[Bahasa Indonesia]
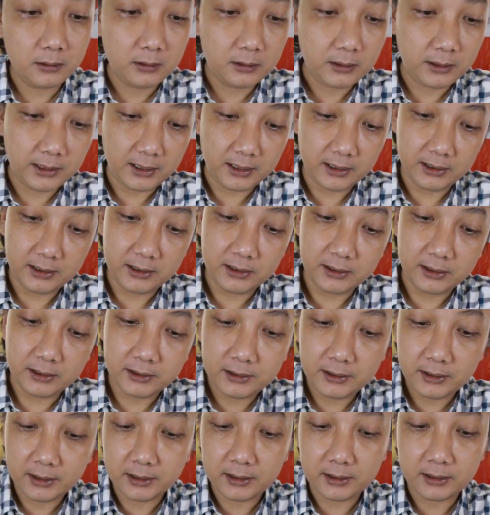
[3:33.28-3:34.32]
yang
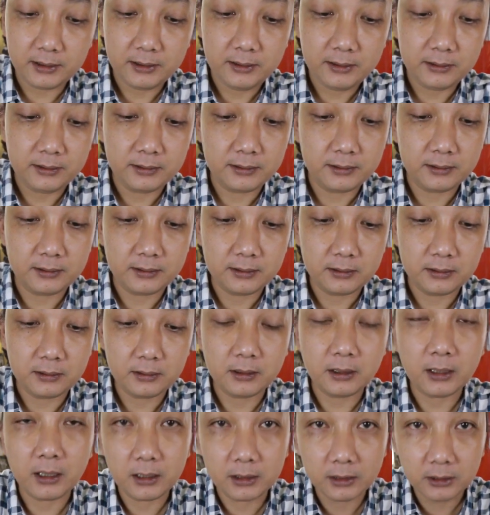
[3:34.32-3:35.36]
ininya
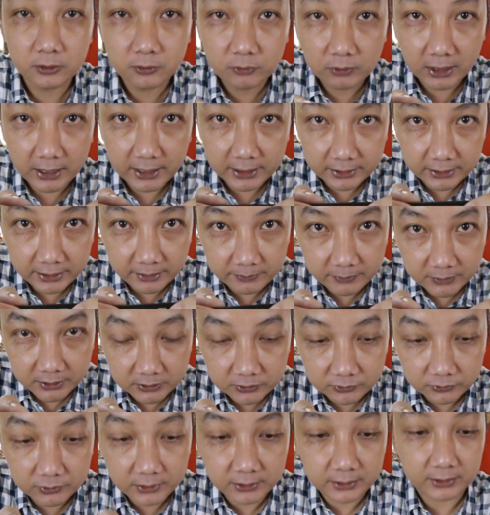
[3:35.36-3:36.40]
ada dua HDMI
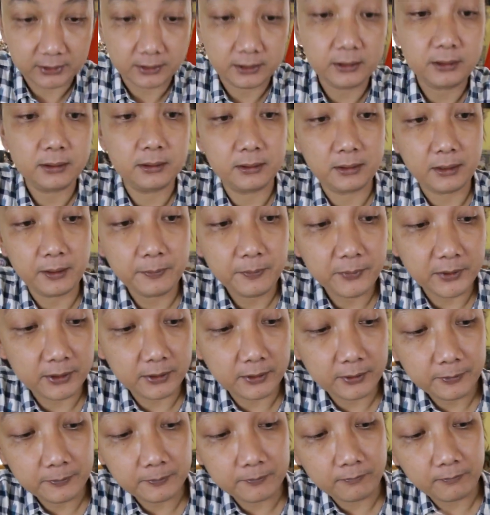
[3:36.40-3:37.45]
juga
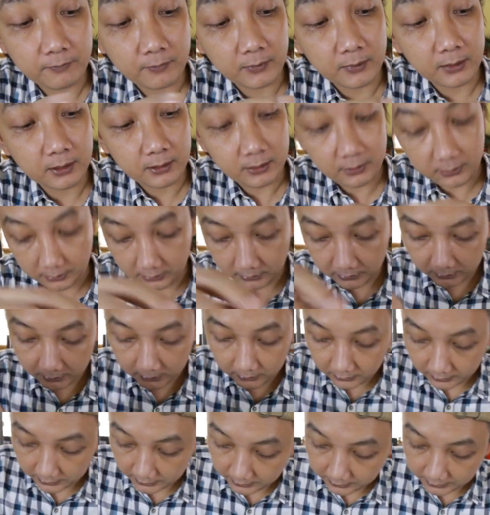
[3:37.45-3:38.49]
tapi
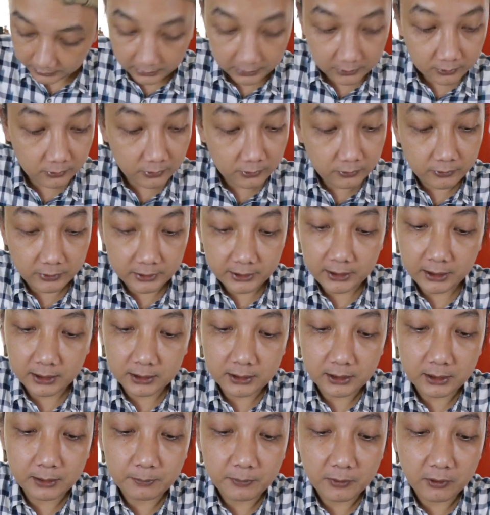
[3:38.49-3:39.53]
oh ini, iya, ini dua-duanya
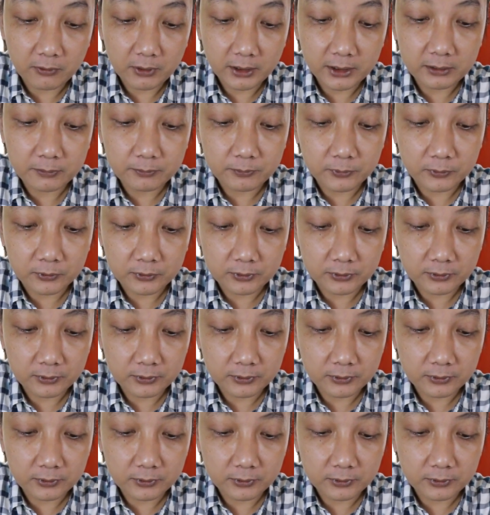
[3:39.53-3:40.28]
ada power input